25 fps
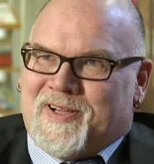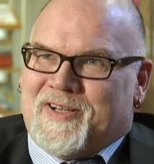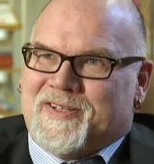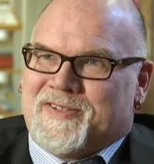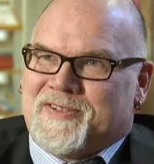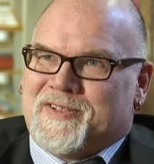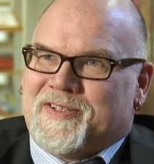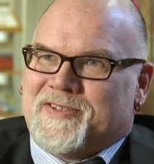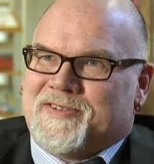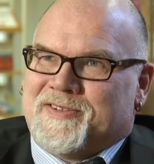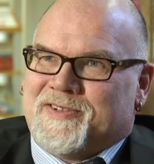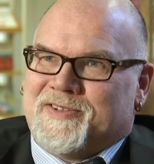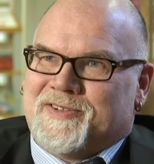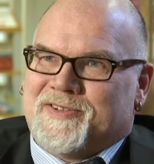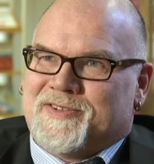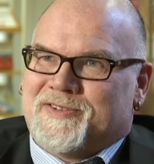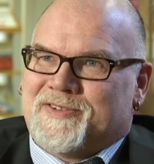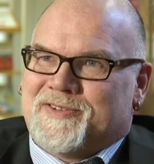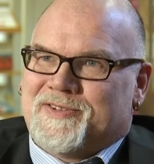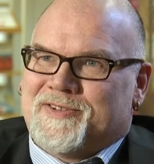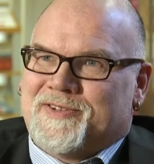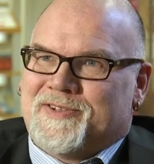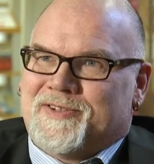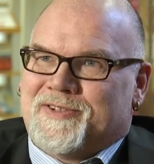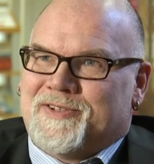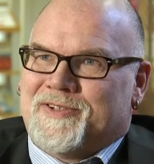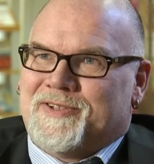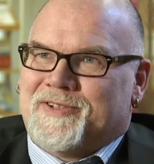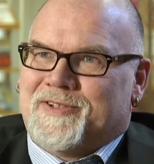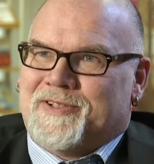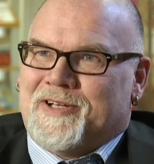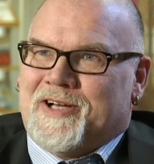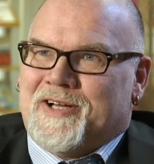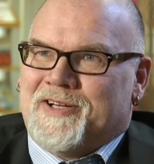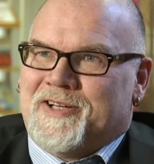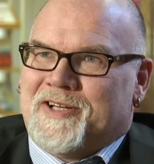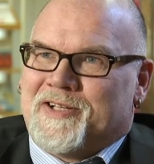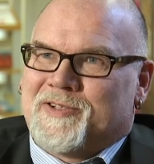also das ist
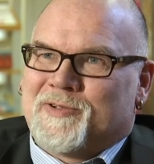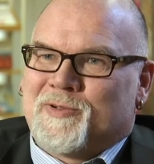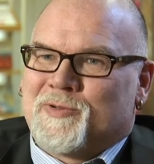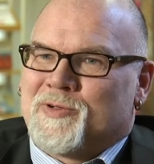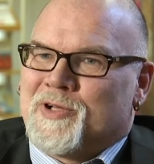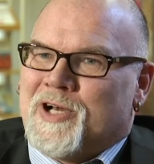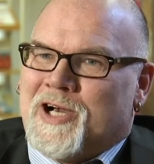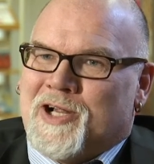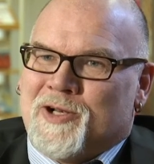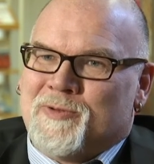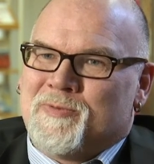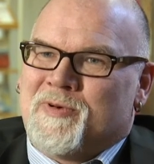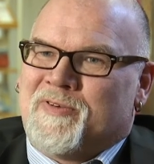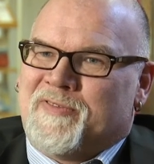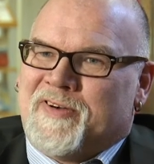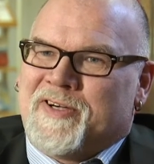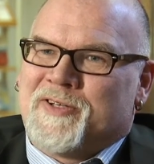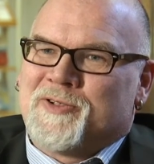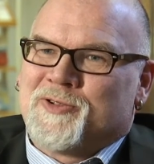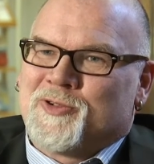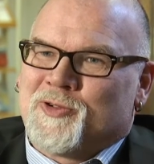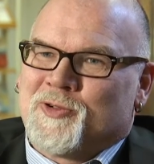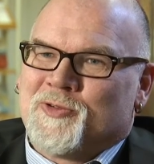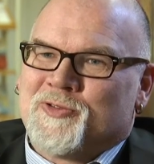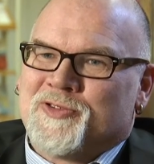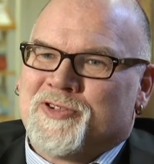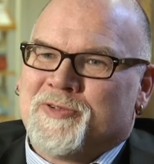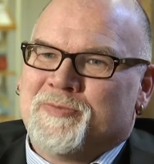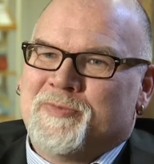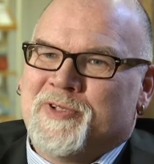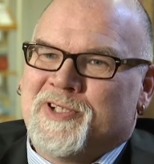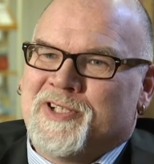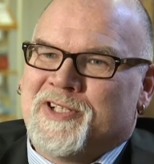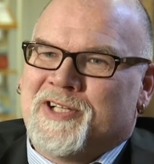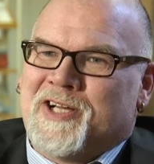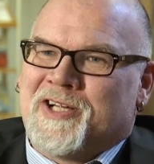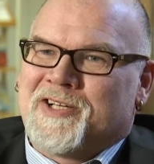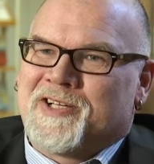an der Totalüberwachung schon
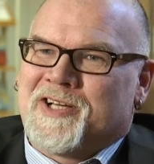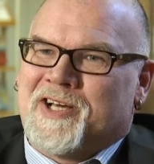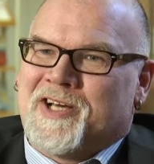ziemlich nah